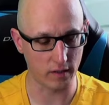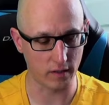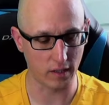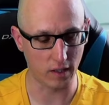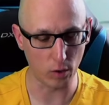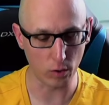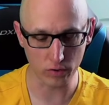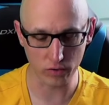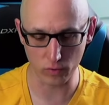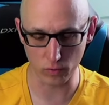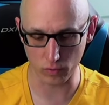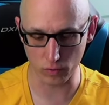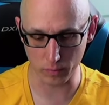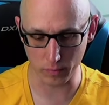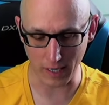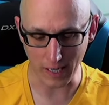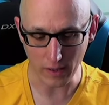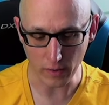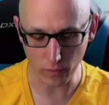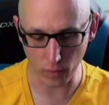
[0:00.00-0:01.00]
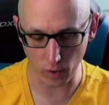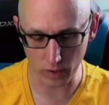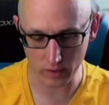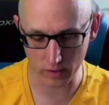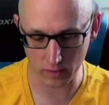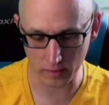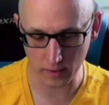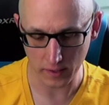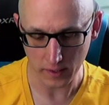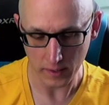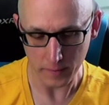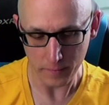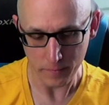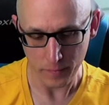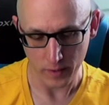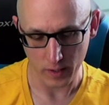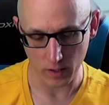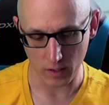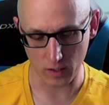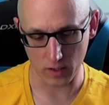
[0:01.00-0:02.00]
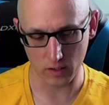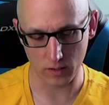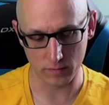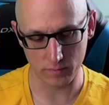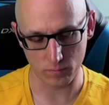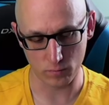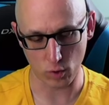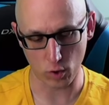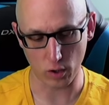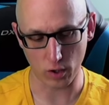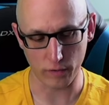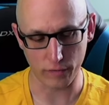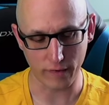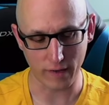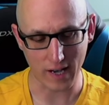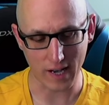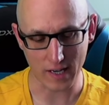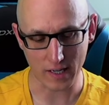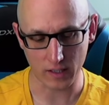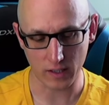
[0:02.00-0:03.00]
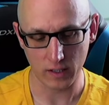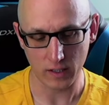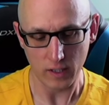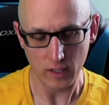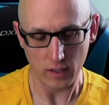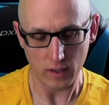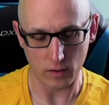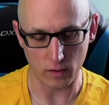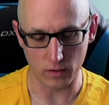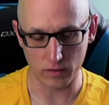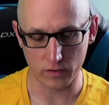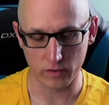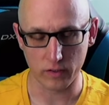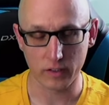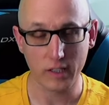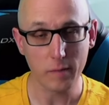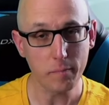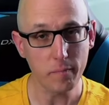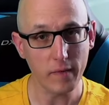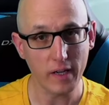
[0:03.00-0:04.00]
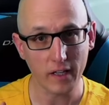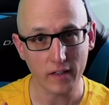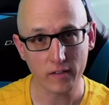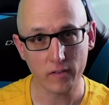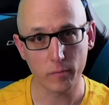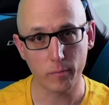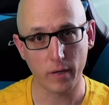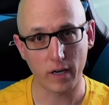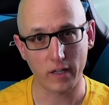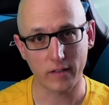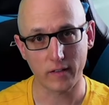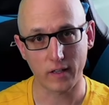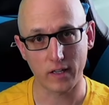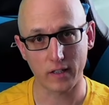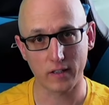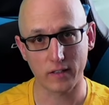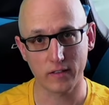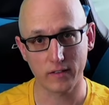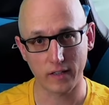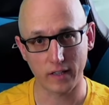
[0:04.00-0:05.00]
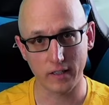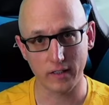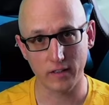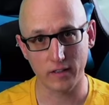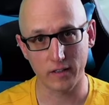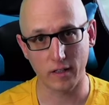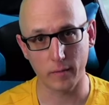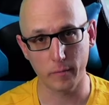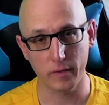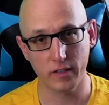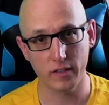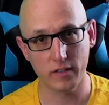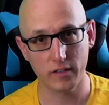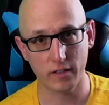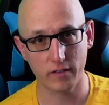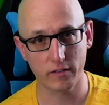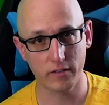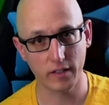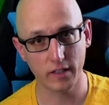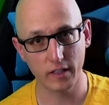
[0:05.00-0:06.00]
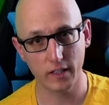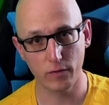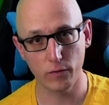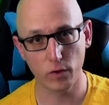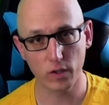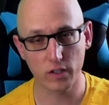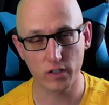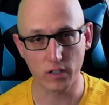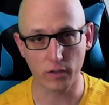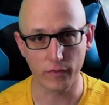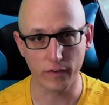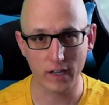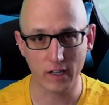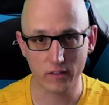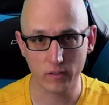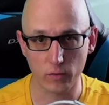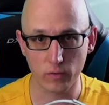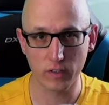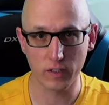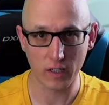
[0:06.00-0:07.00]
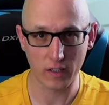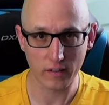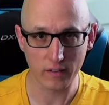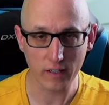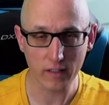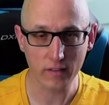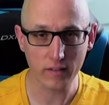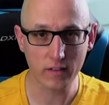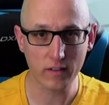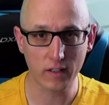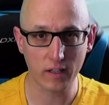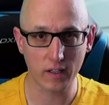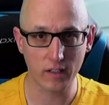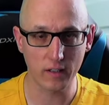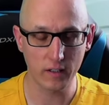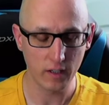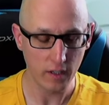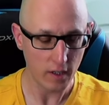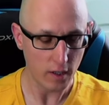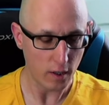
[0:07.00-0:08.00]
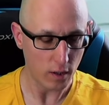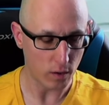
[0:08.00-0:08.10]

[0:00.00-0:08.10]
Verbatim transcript: äh, auch zu beantworten ähm, eure Fragen und äh, gebt mir jetzt ein paar Tage Zeit, damit ich das Ding hier wirklich auf Herz und Nieren testen kann.